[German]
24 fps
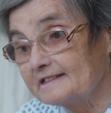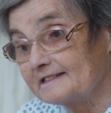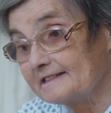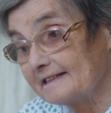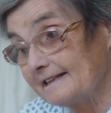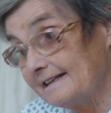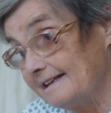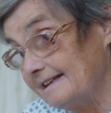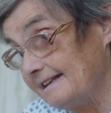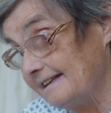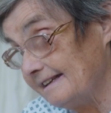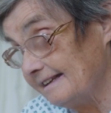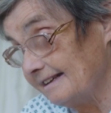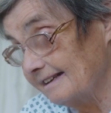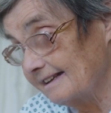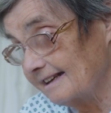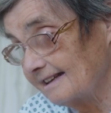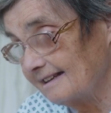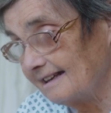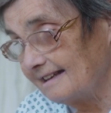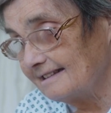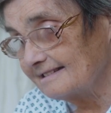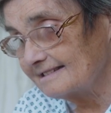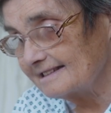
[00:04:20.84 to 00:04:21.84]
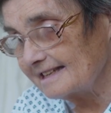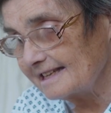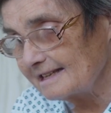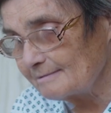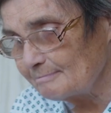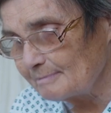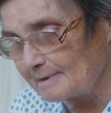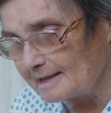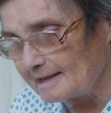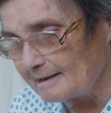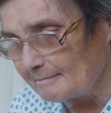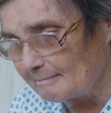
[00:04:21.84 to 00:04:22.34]
Sehr. Also
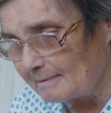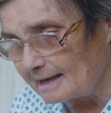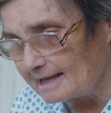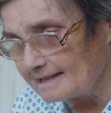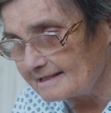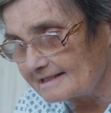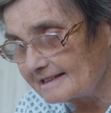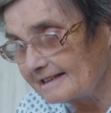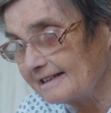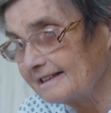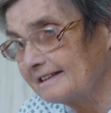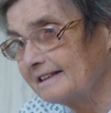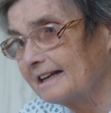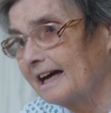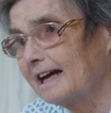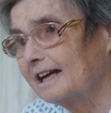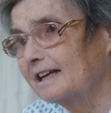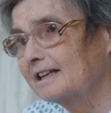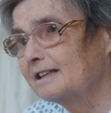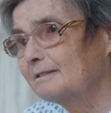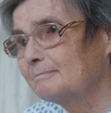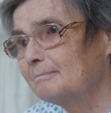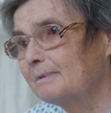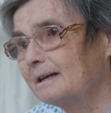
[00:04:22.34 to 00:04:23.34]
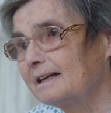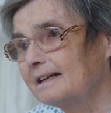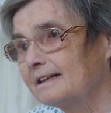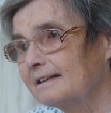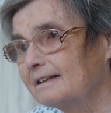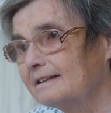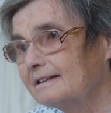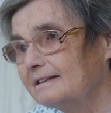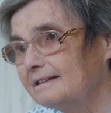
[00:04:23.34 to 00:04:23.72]
ich bin einmal sehr dankbar.